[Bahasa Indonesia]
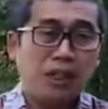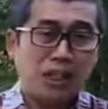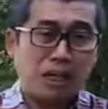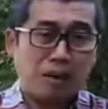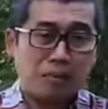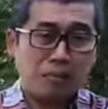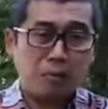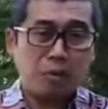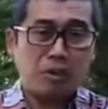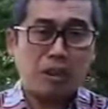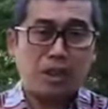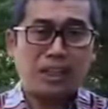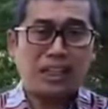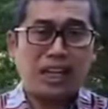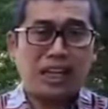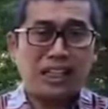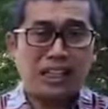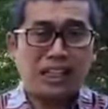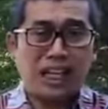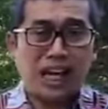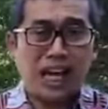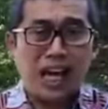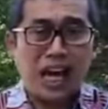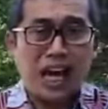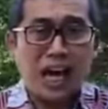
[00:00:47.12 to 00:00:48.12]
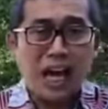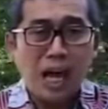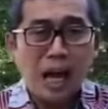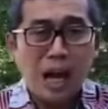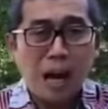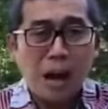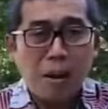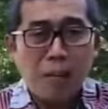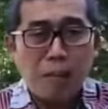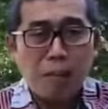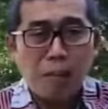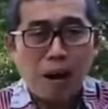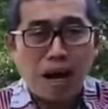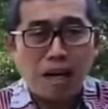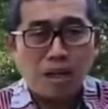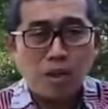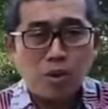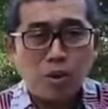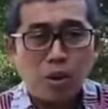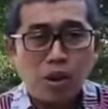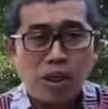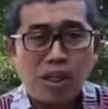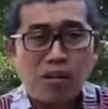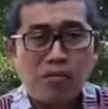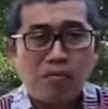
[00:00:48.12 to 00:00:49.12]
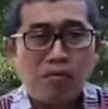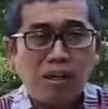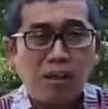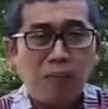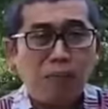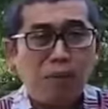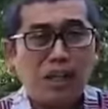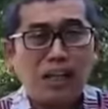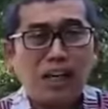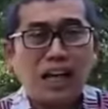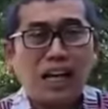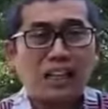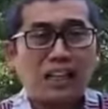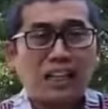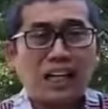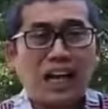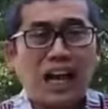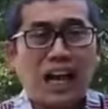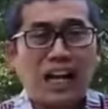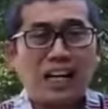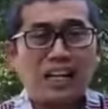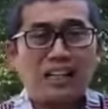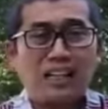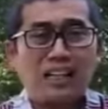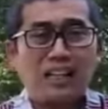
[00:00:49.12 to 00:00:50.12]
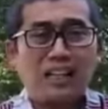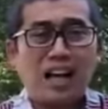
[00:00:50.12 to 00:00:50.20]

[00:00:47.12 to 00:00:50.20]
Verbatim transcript: Namun ternyata Pak Julkifli mengingatkan